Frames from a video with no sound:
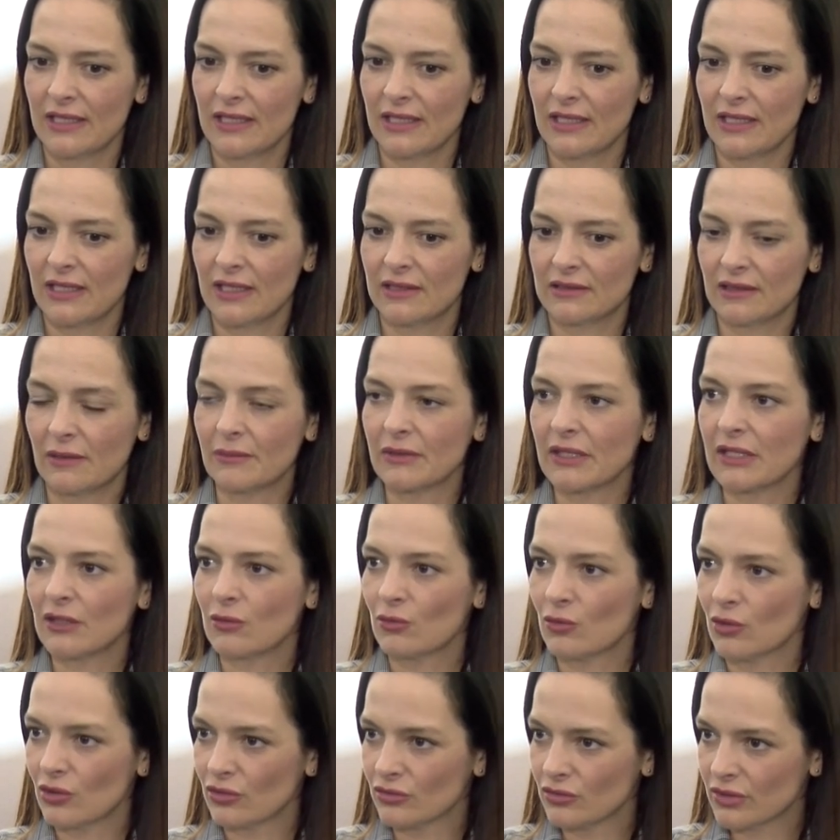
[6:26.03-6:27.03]
Eh, también
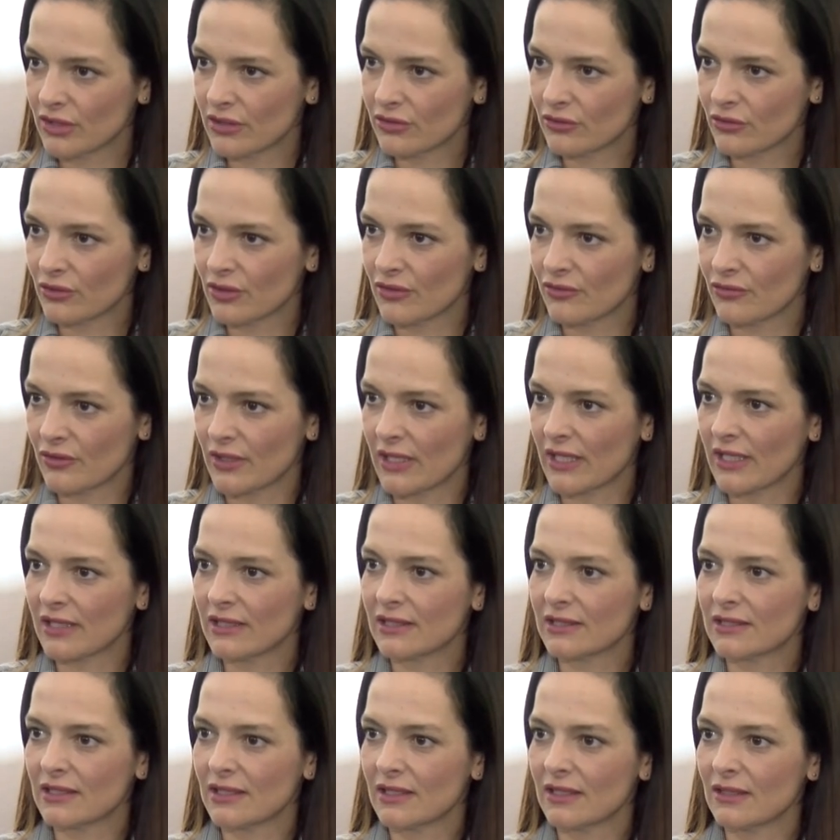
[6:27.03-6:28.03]
en un contexto
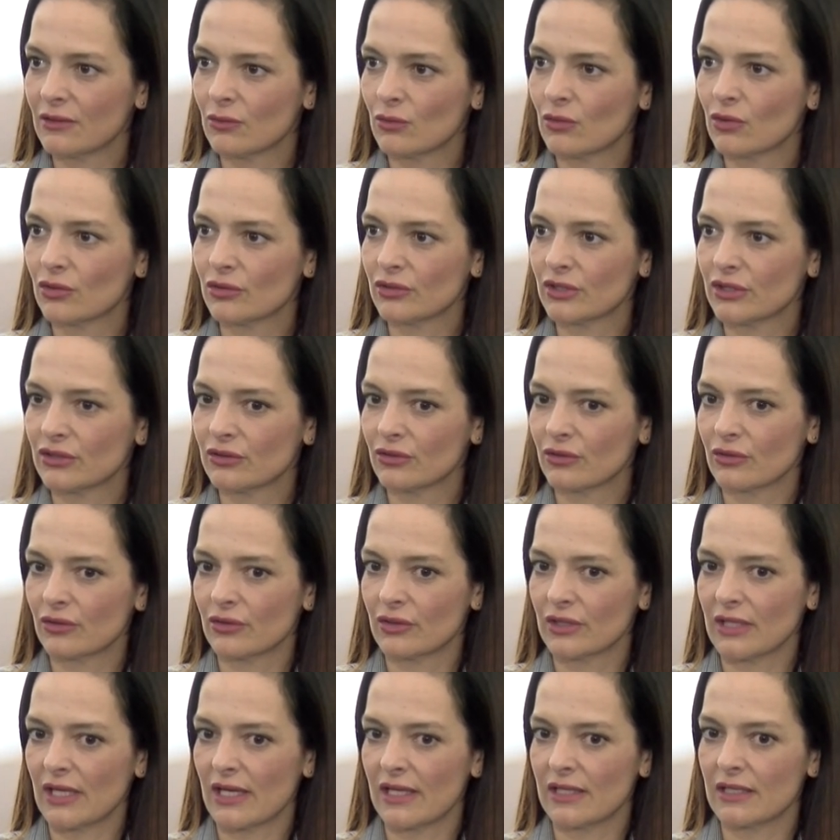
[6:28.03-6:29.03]
diferente, en un contexto
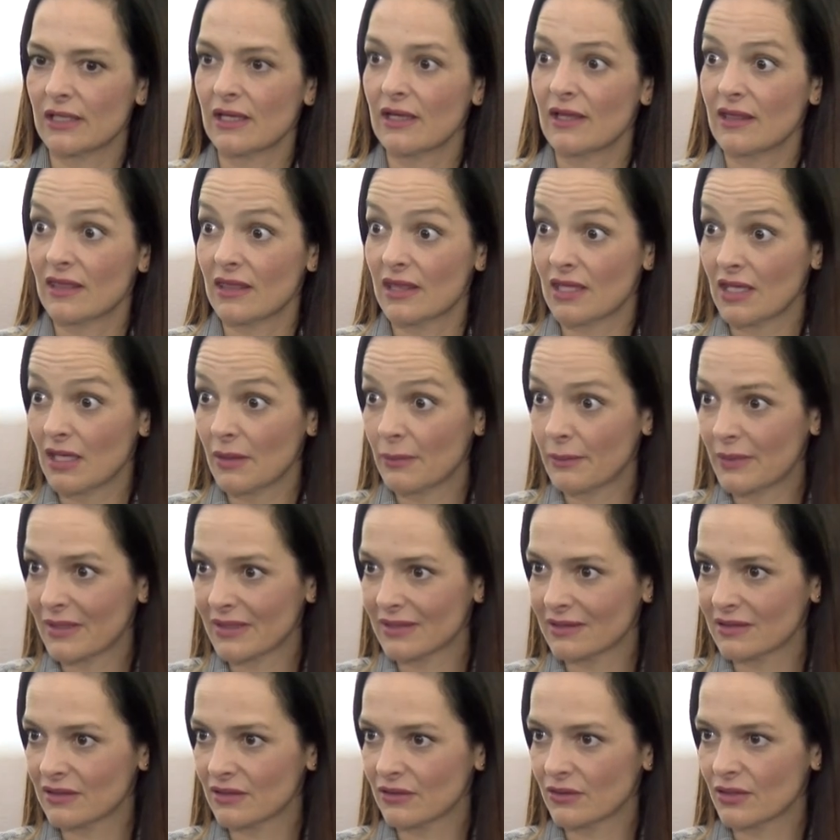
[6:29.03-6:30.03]
donde hay 10
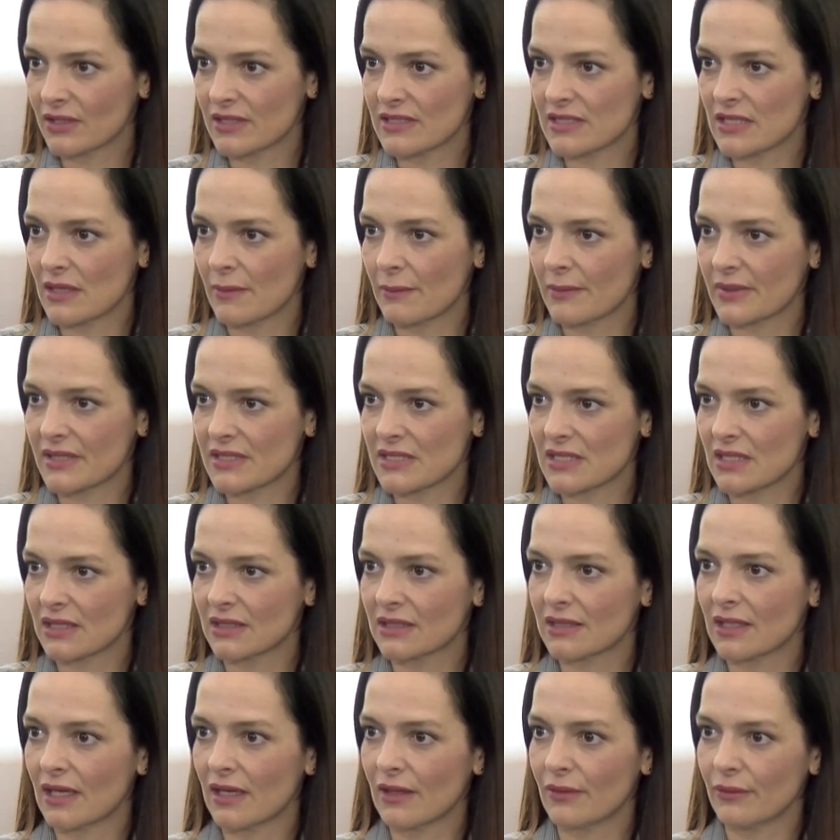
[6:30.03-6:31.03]
partidos que se han
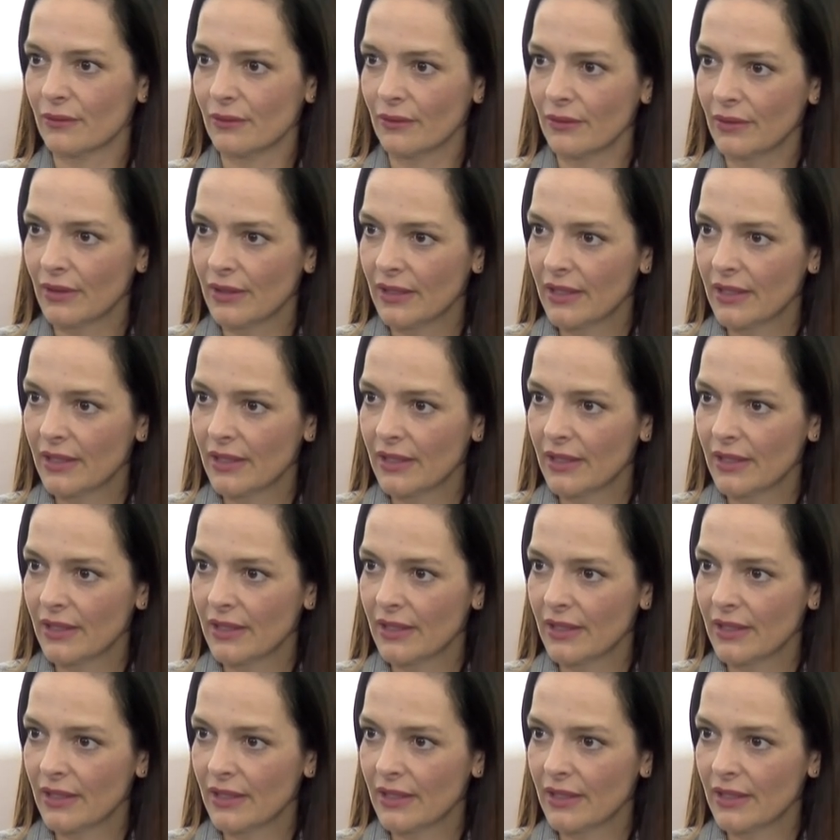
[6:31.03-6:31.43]
presentado,